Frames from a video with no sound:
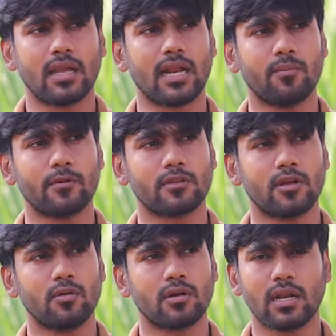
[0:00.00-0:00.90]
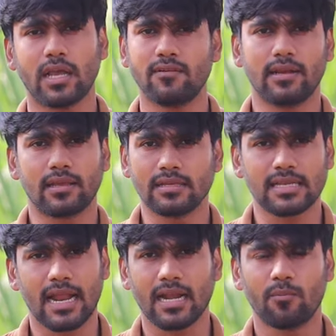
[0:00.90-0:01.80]
என்னை பொறுத்தளவுக்கு நான் இது வரைக்கும்
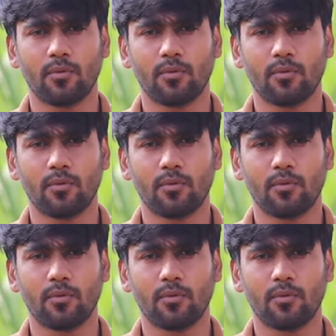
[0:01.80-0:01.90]
சேண்டு